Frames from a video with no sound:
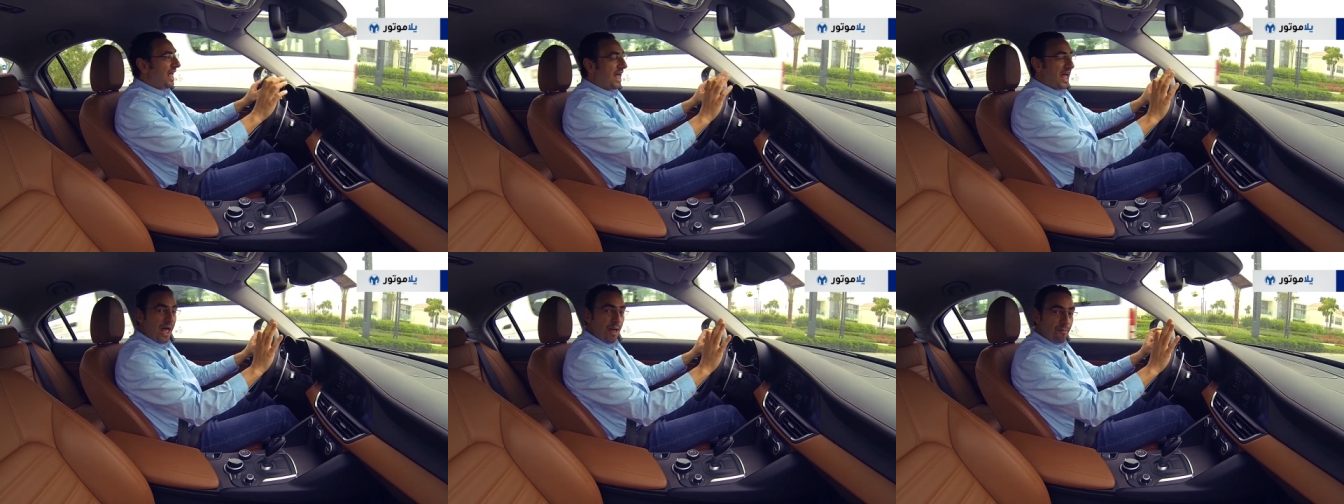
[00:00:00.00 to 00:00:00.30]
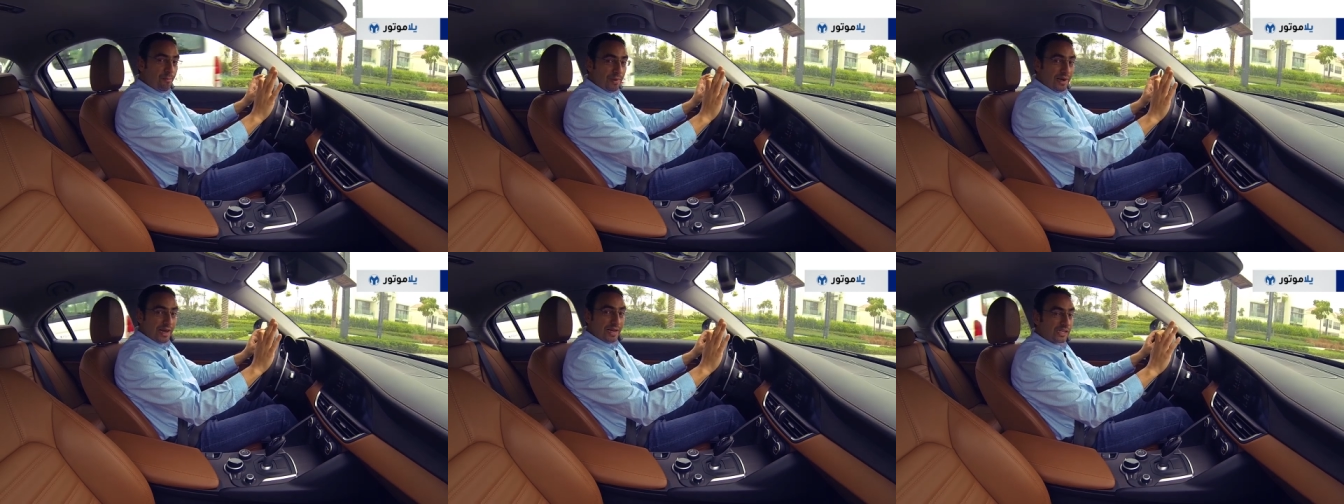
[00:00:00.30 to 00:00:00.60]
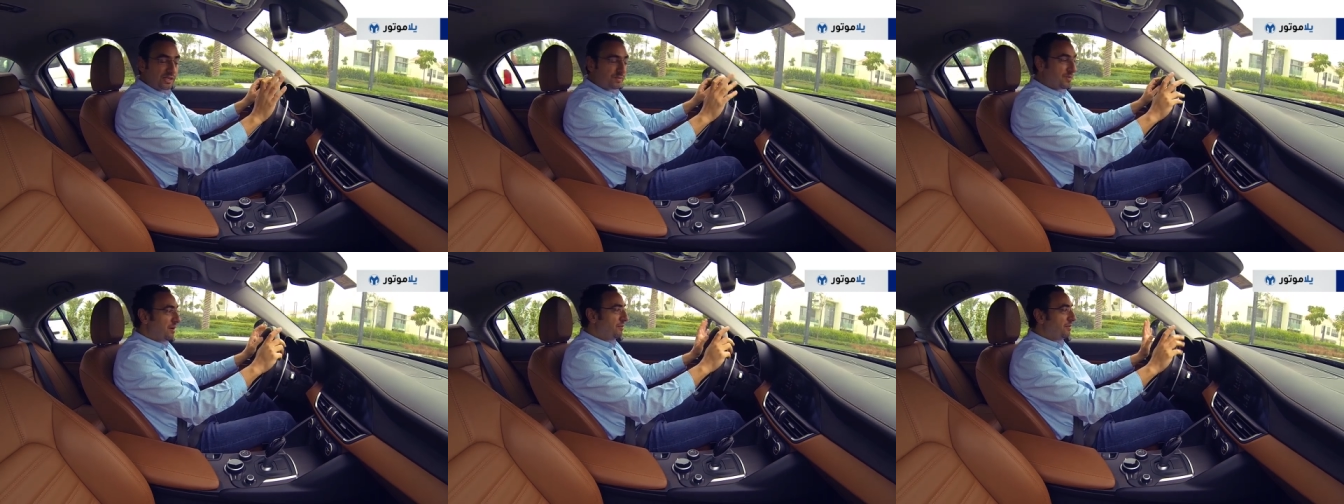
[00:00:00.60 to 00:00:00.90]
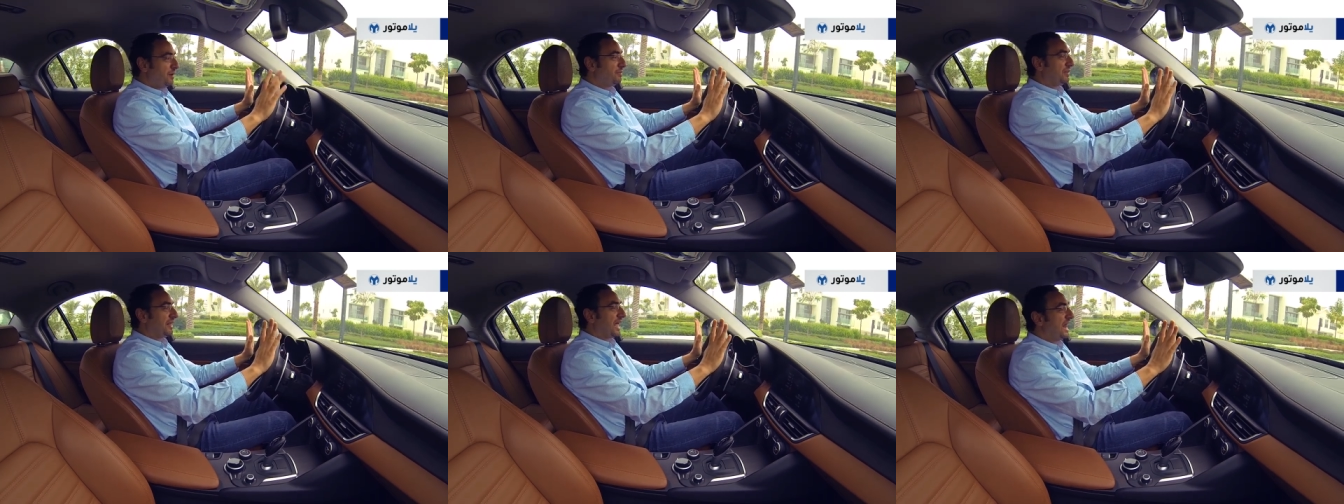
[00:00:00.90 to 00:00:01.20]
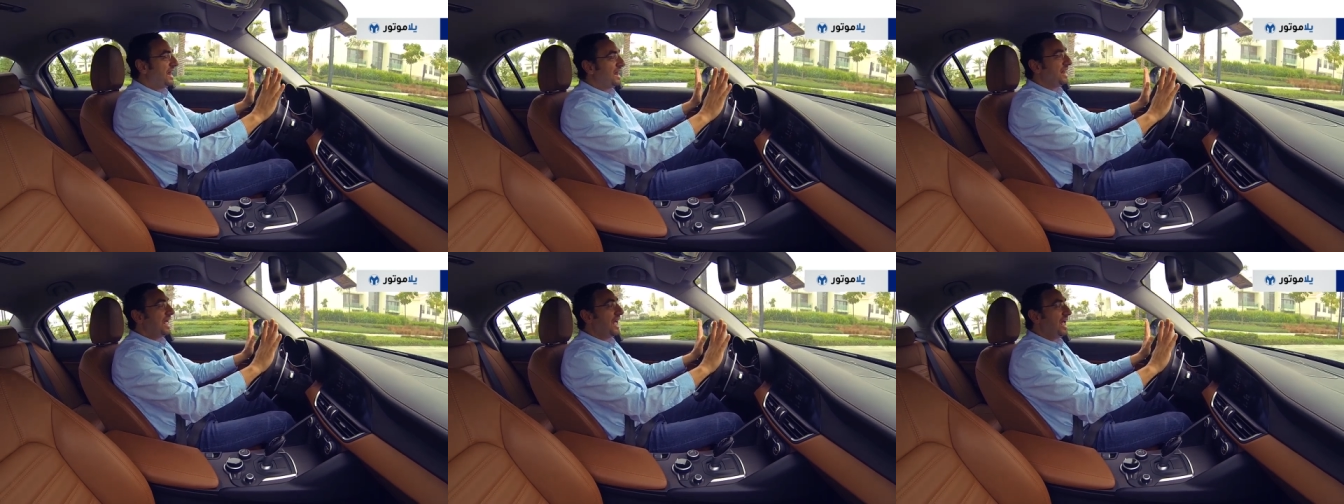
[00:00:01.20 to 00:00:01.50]
لاهم الاسباب اللي
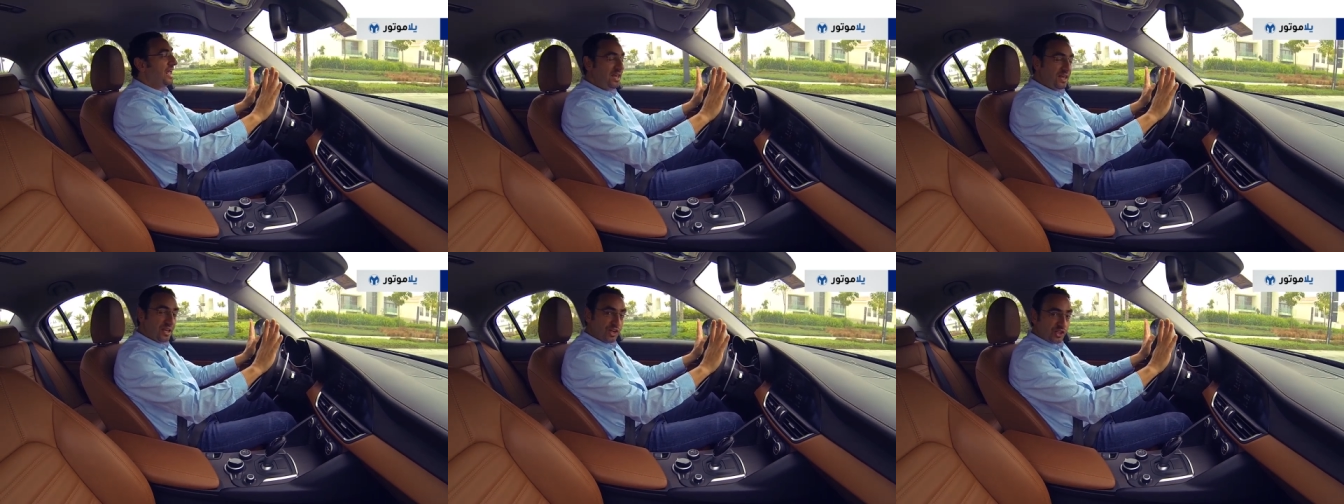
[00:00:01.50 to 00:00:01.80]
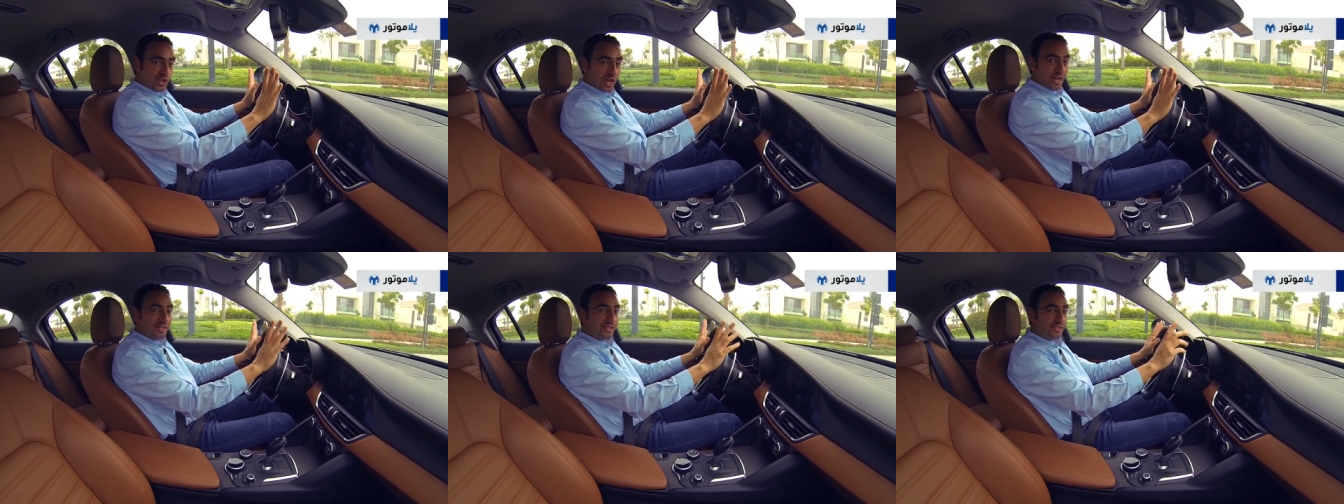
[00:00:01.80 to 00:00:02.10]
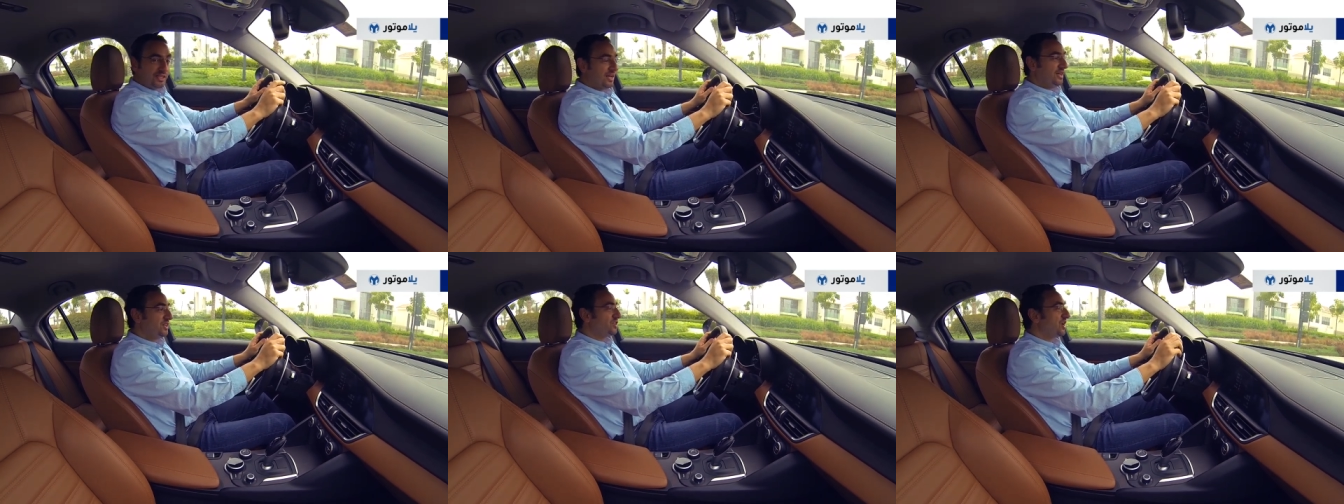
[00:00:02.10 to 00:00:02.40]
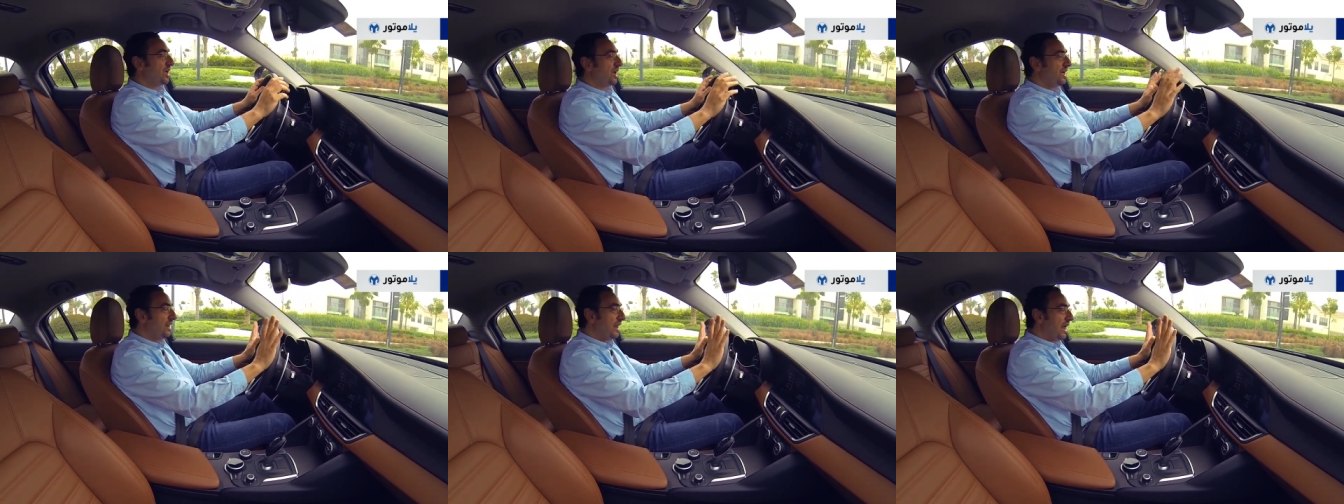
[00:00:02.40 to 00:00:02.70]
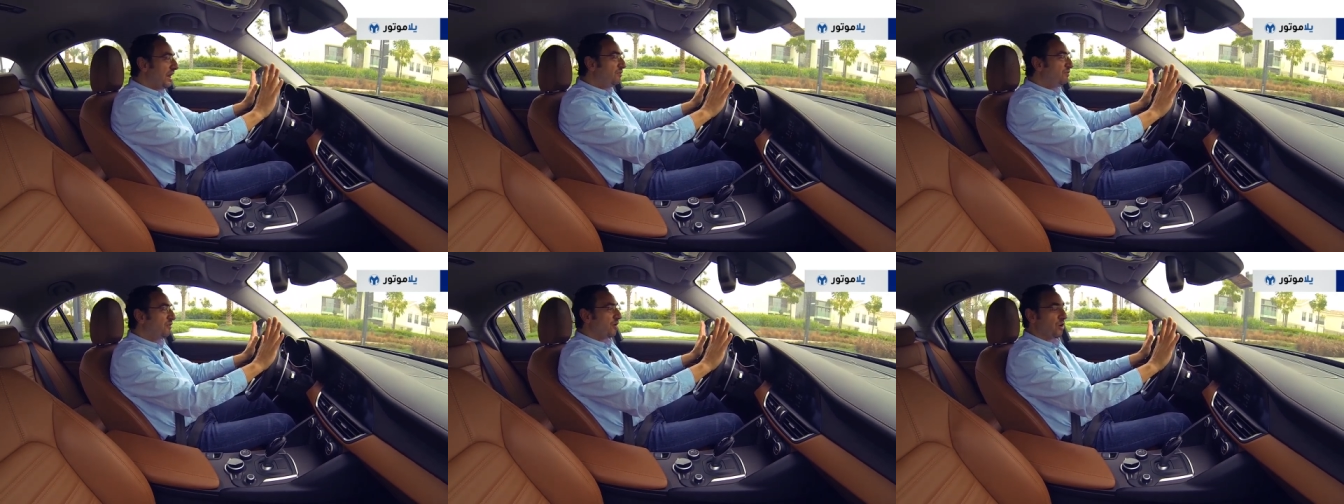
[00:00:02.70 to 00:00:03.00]
بتخلي اي شخص يعشق
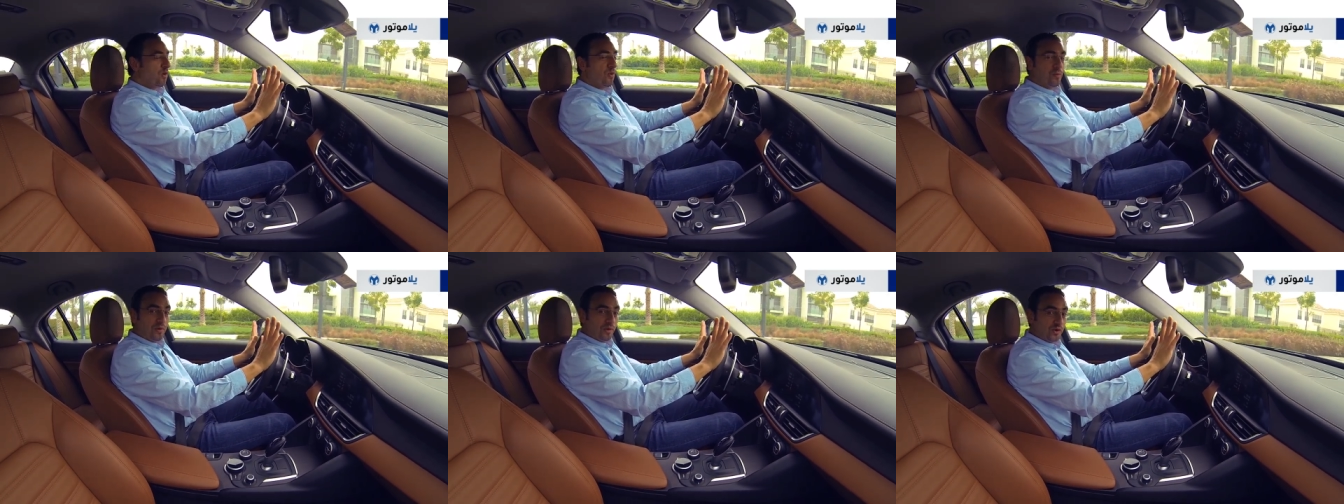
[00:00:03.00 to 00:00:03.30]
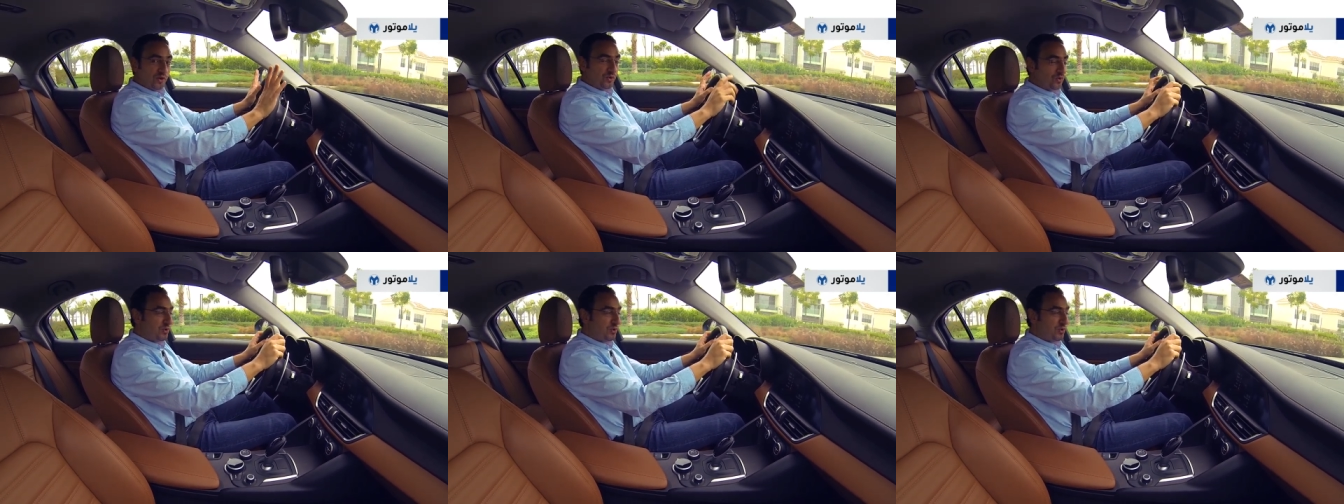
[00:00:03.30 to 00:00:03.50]
الالفا روميو